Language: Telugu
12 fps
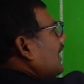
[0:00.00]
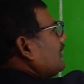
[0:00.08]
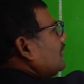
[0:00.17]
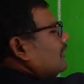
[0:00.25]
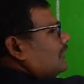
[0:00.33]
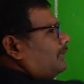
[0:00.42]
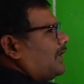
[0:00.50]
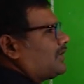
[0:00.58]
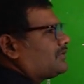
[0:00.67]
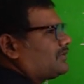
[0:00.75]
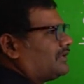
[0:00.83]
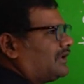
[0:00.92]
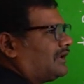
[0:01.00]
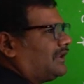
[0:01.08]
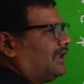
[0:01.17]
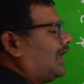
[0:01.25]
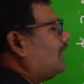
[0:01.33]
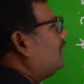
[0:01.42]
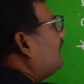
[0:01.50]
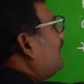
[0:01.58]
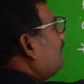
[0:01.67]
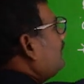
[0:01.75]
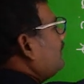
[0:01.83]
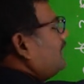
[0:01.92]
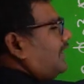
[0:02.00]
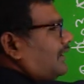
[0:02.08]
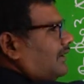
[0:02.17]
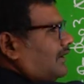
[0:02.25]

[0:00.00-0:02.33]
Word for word: ఆతో పలుకుతుంది ఇది అల్లు అయి ఉంటుంది